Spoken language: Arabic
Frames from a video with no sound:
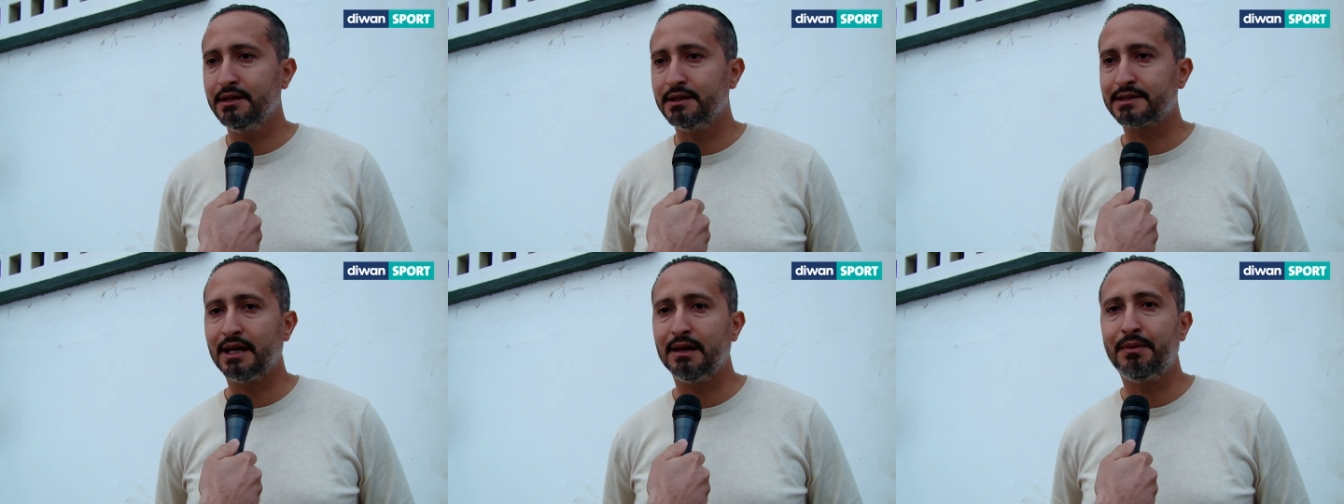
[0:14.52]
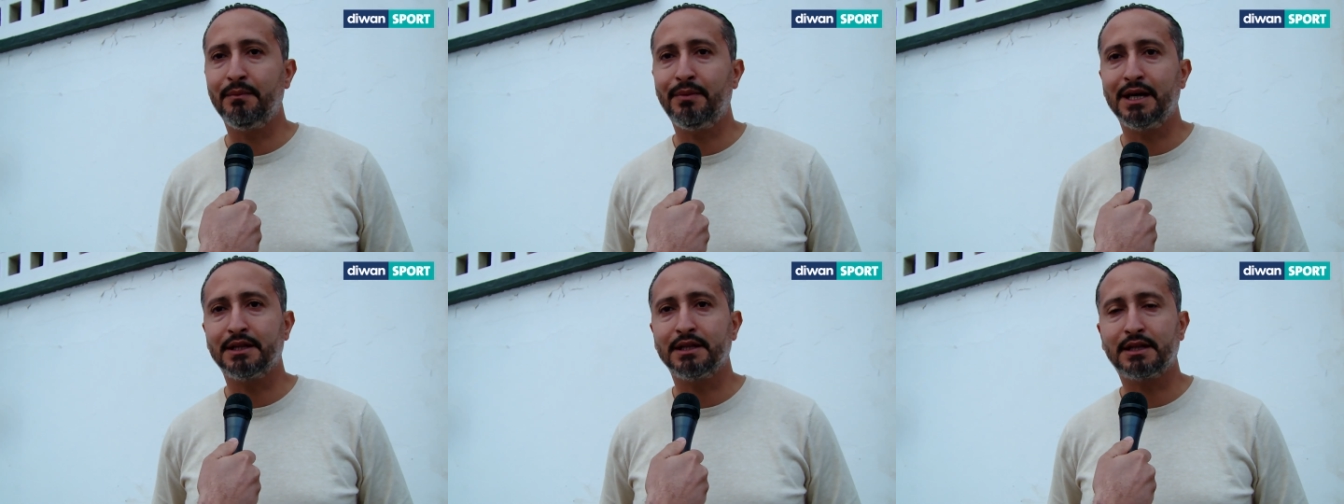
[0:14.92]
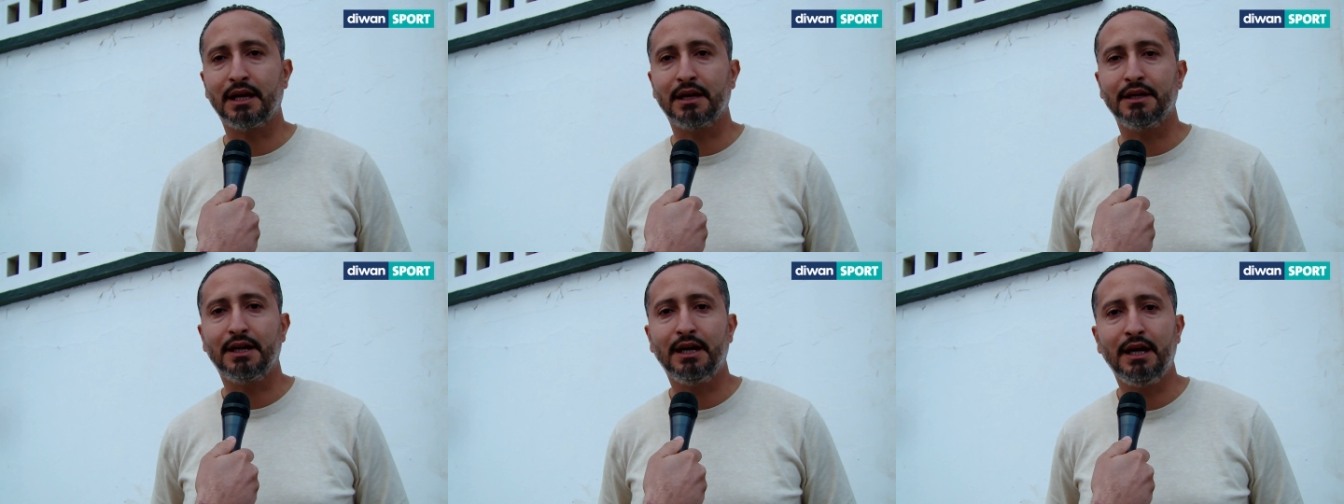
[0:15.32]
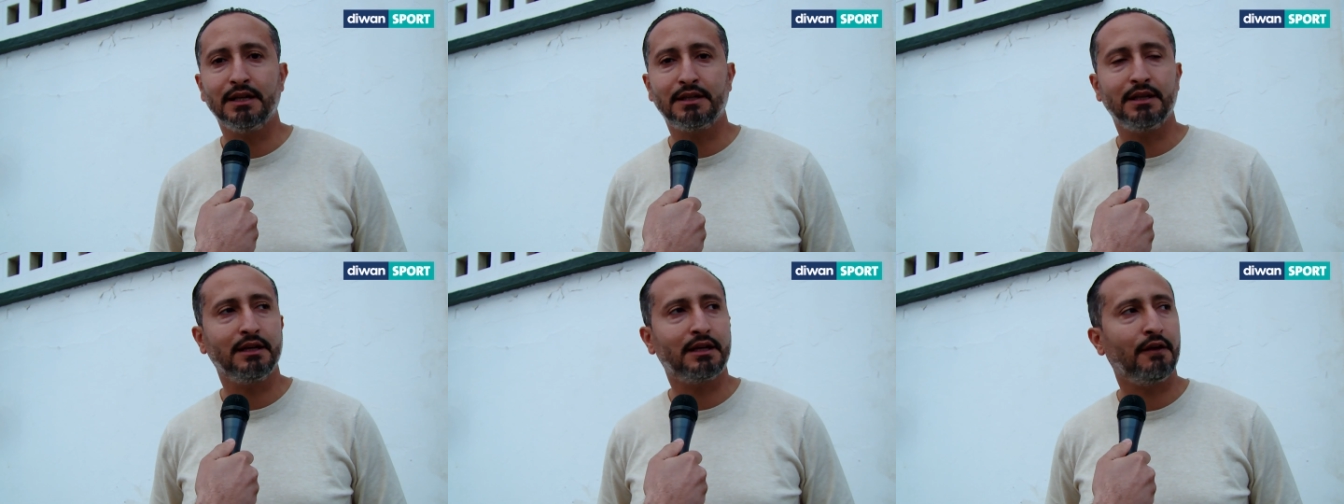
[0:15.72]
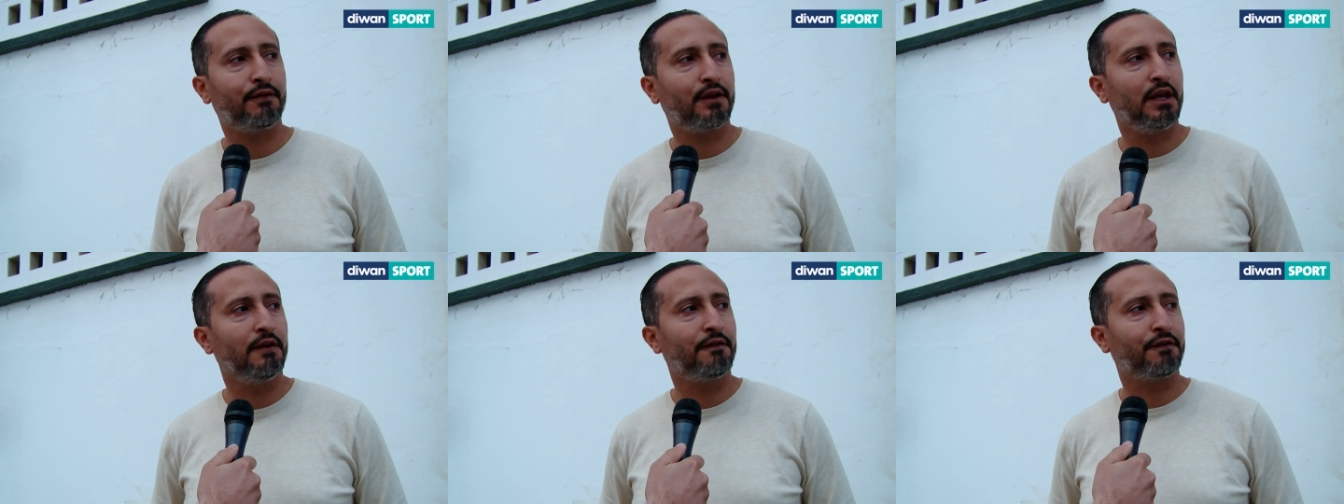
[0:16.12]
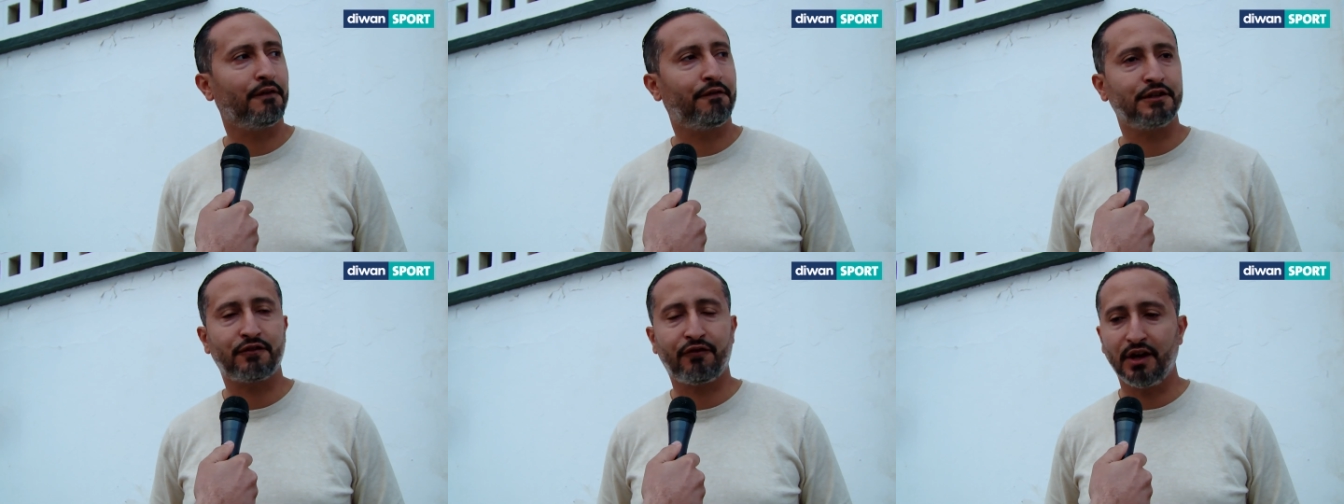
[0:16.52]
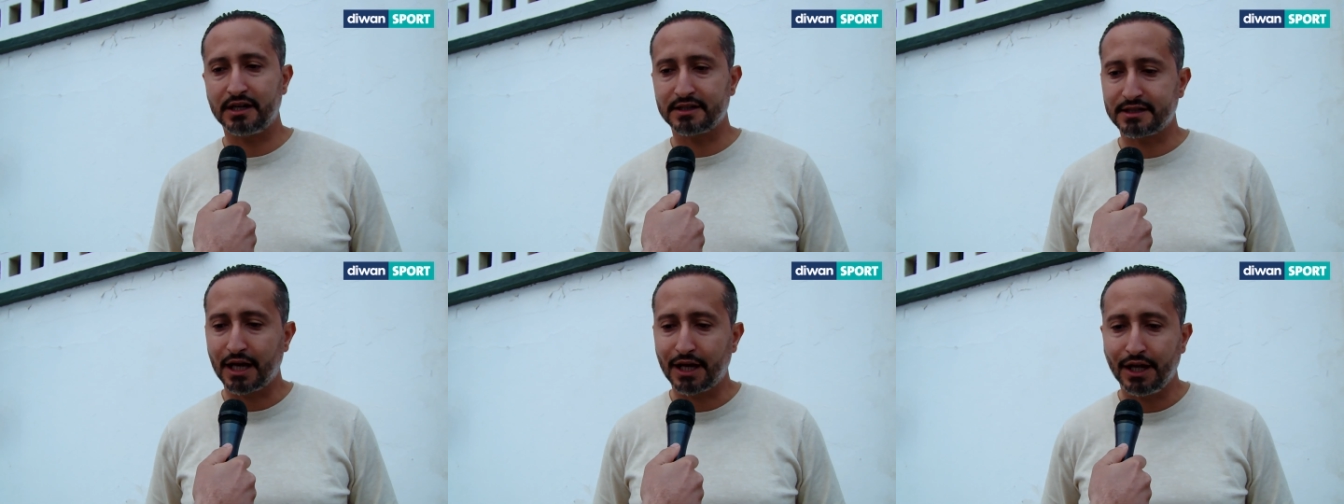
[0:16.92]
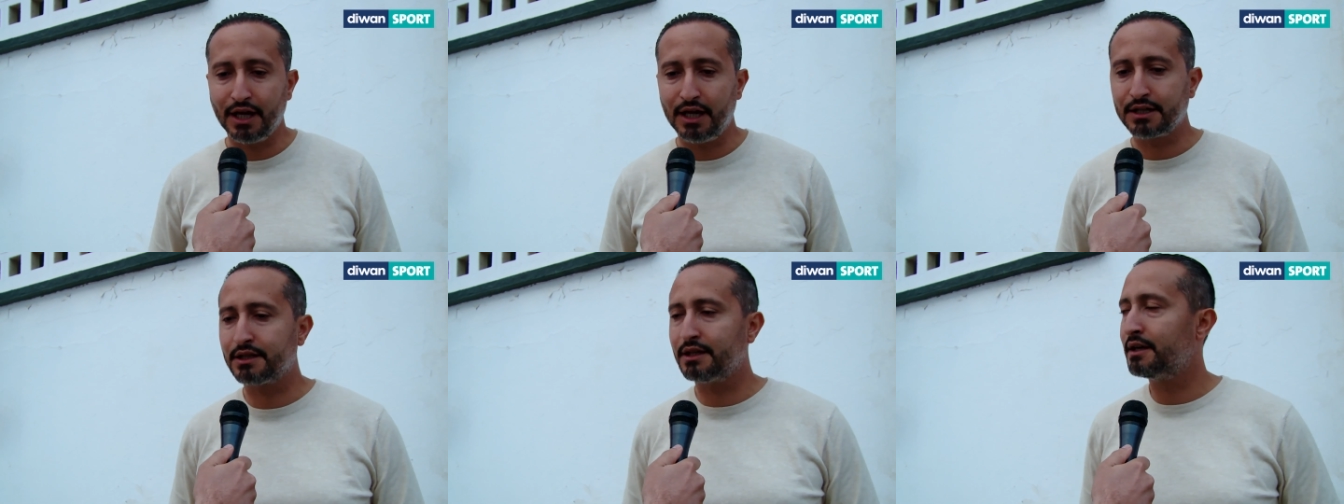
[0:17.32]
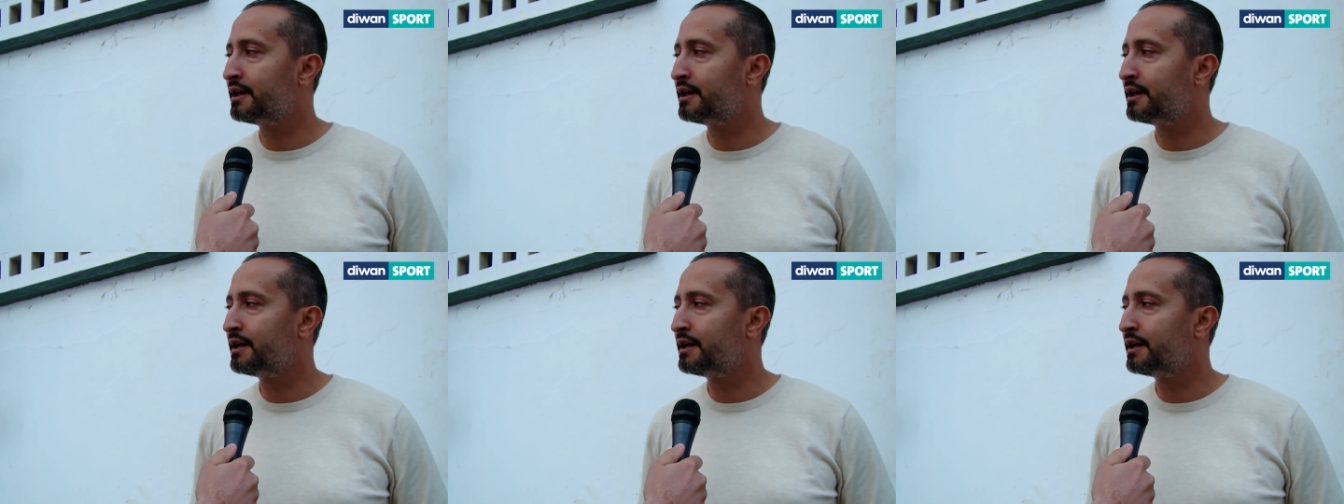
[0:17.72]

إصابة بعد التغييرات كيف كيف في صفاقس تغييرات